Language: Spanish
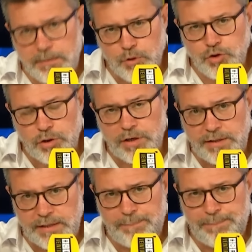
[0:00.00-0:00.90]
y mucho
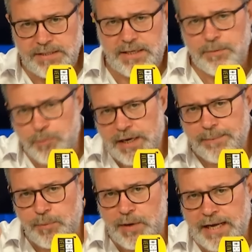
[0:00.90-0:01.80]
indepes y muy
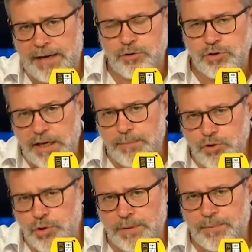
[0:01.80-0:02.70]
republicanos y
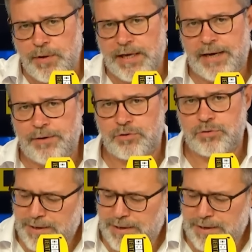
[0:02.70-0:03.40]
mucho republicanos.